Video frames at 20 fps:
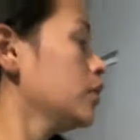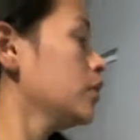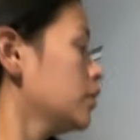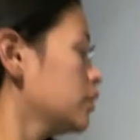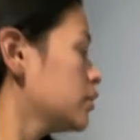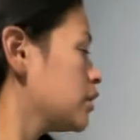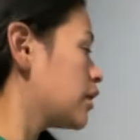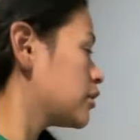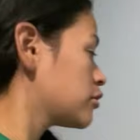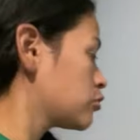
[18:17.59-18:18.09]

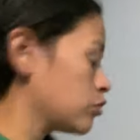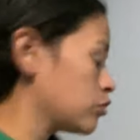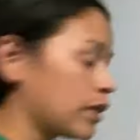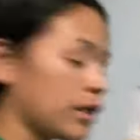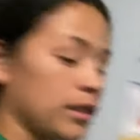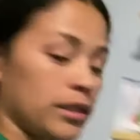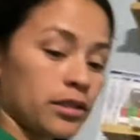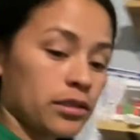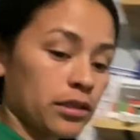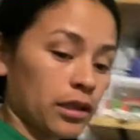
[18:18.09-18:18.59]
Ya estoy
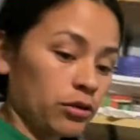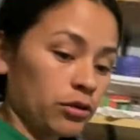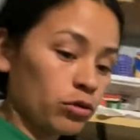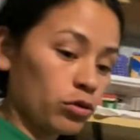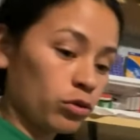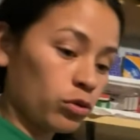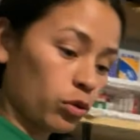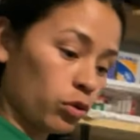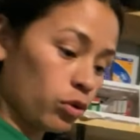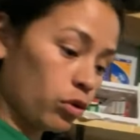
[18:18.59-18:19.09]
listando
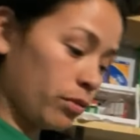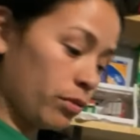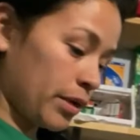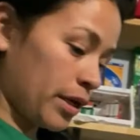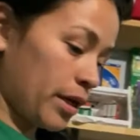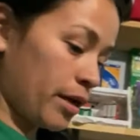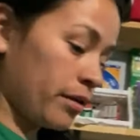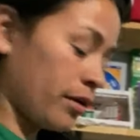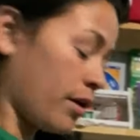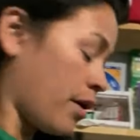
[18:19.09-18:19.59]
todo,
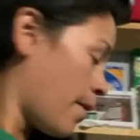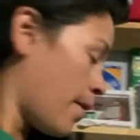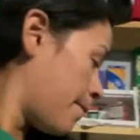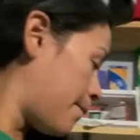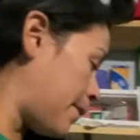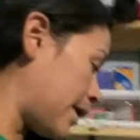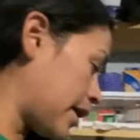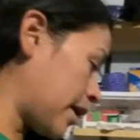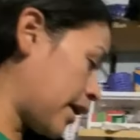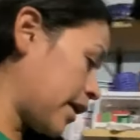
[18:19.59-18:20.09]
vean,
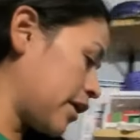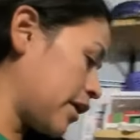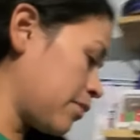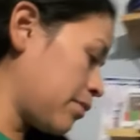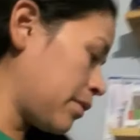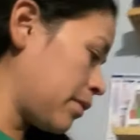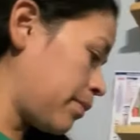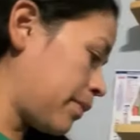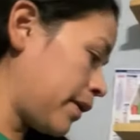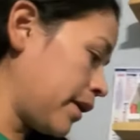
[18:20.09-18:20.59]
para
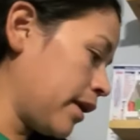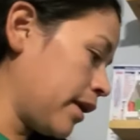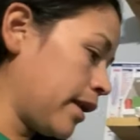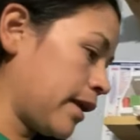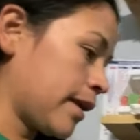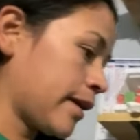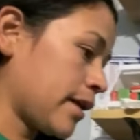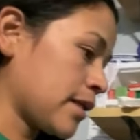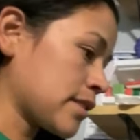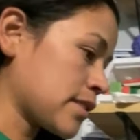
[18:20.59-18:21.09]
irme para la
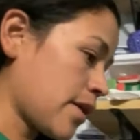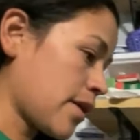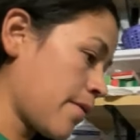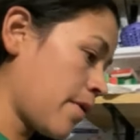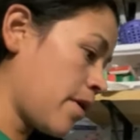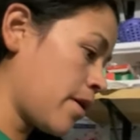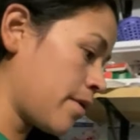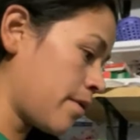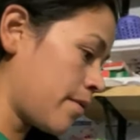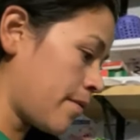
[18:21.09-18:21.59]
casa
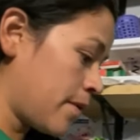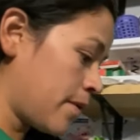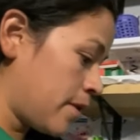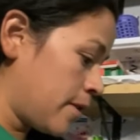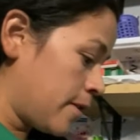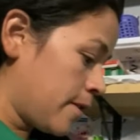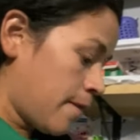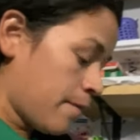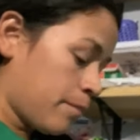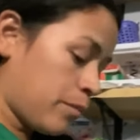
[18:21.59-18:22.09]

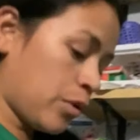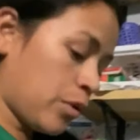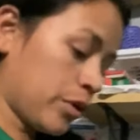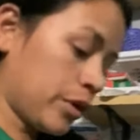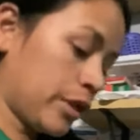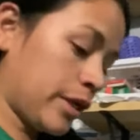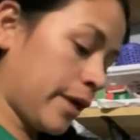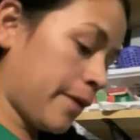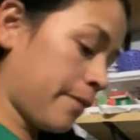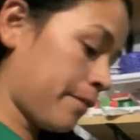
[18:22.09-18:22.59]

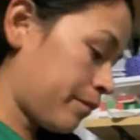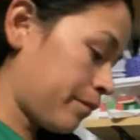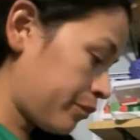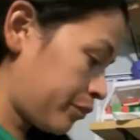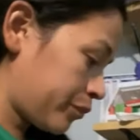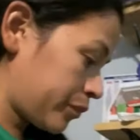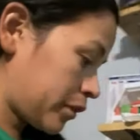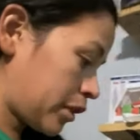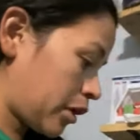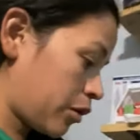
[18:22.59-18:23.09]
porque
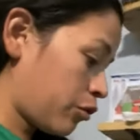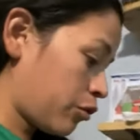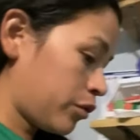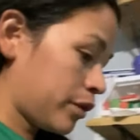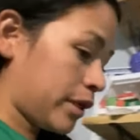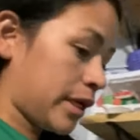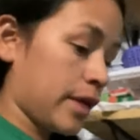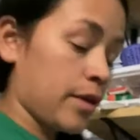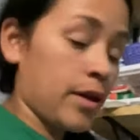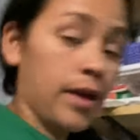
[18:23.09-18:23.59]
tengo
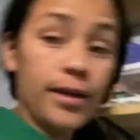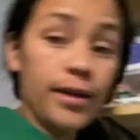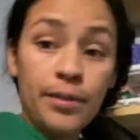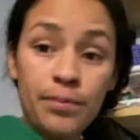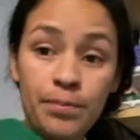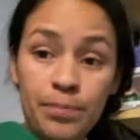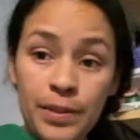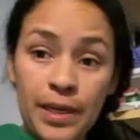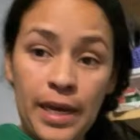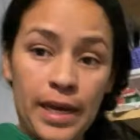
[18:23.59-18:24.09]
que ir a
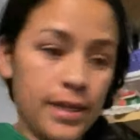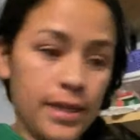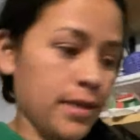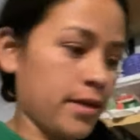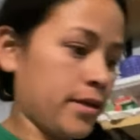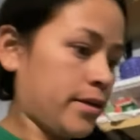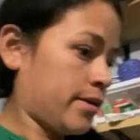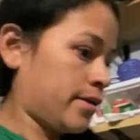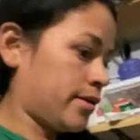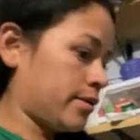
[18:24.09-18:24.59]
limpiar
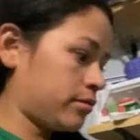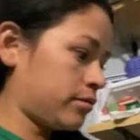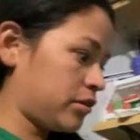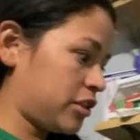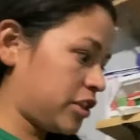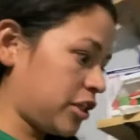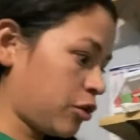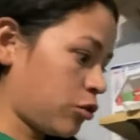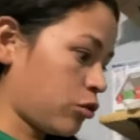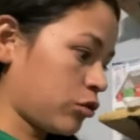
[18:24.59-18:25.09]

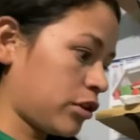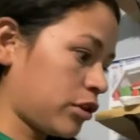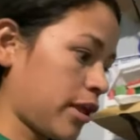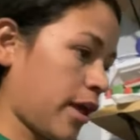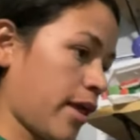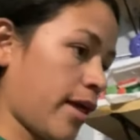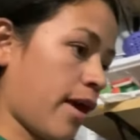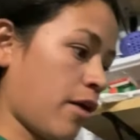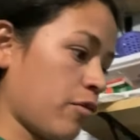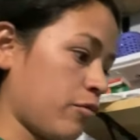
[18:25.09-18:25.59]

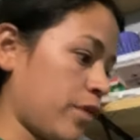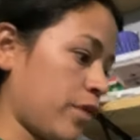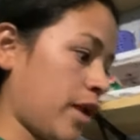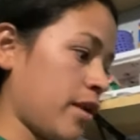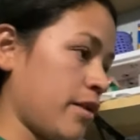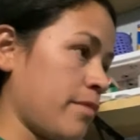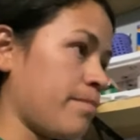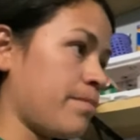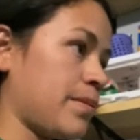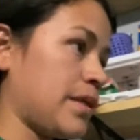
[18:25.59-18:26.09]
chicoteada, una
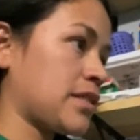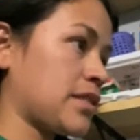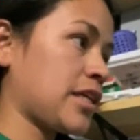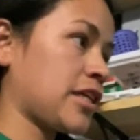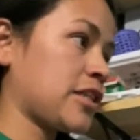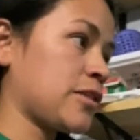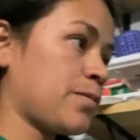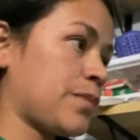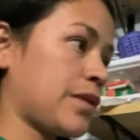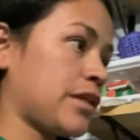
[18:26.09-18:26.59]
limpieza
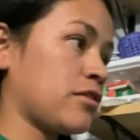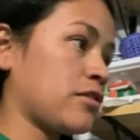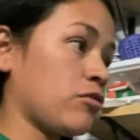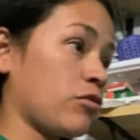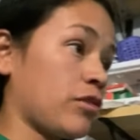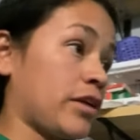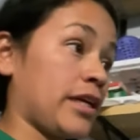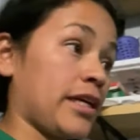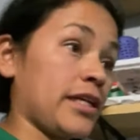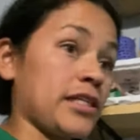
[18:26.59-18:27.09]
express, lo
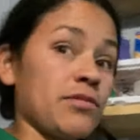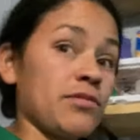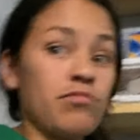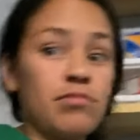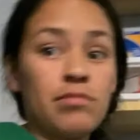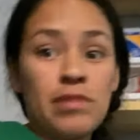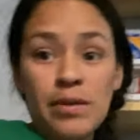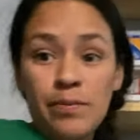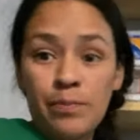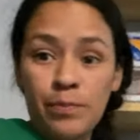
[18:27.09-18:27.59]
que es
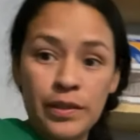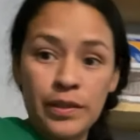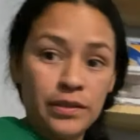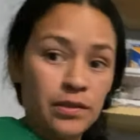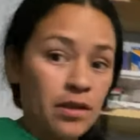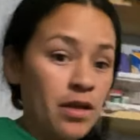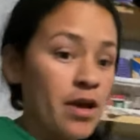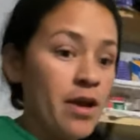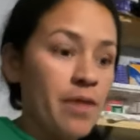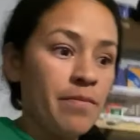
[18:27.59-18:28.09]
mi, pues,
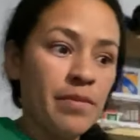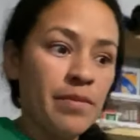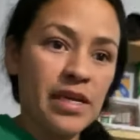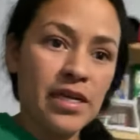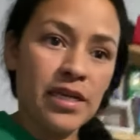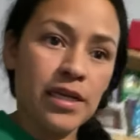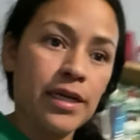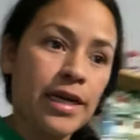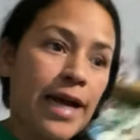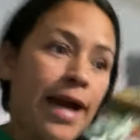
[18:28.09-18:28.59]
mi
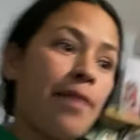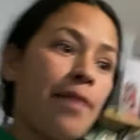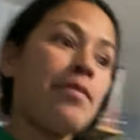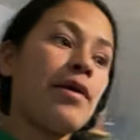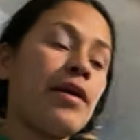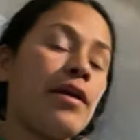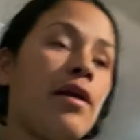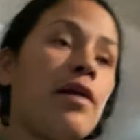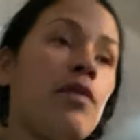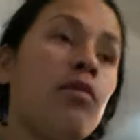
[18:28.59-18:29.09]

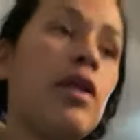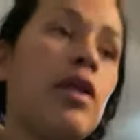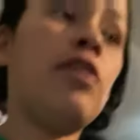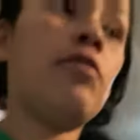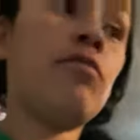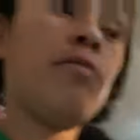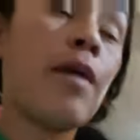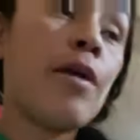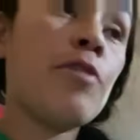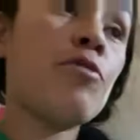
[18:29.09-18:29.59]
recámara, el
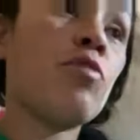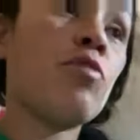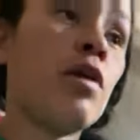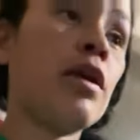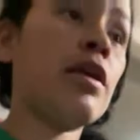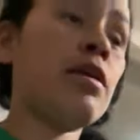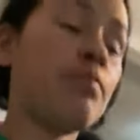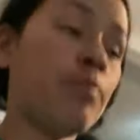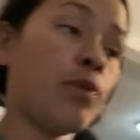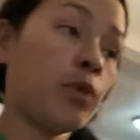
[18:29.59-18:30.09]
baño
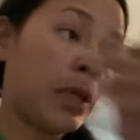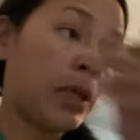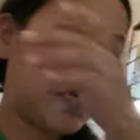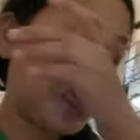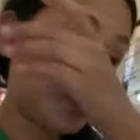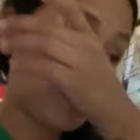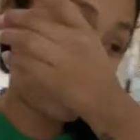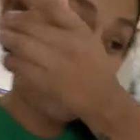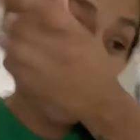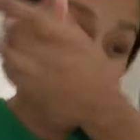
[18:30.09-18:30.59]
ahí
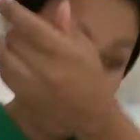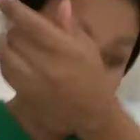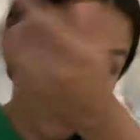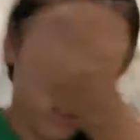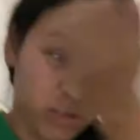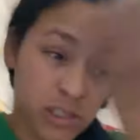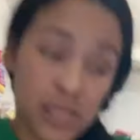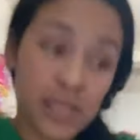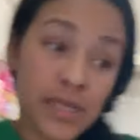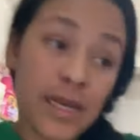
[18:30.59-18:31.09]
poquito y la
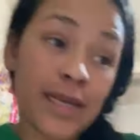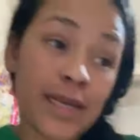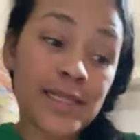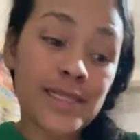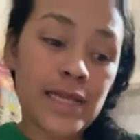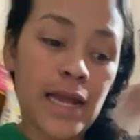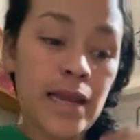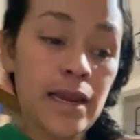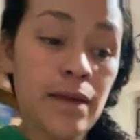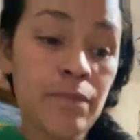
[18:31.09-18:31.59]
cocina y
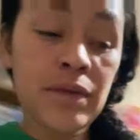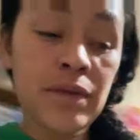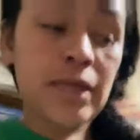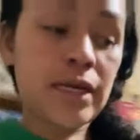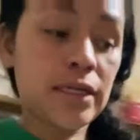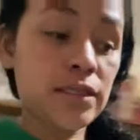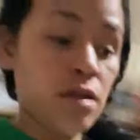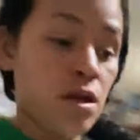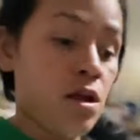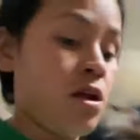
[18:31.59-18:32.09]
sala, amigas.